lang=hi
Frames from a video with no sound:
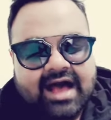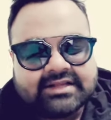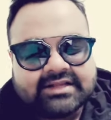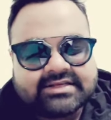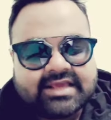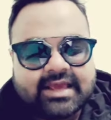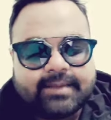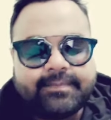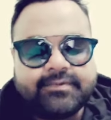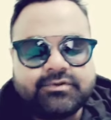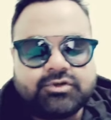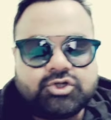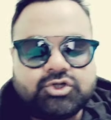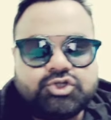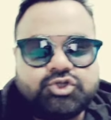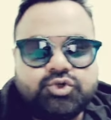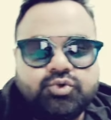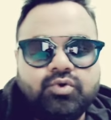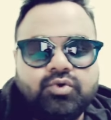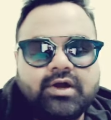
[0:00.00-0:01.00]
आज का
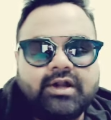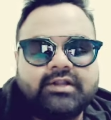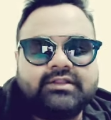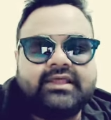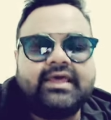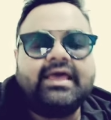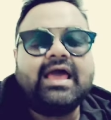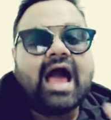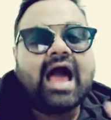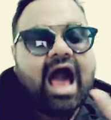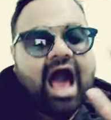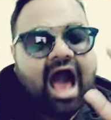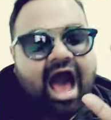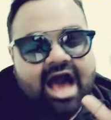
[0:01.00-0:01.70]
एपिसोड शुरू करते हैं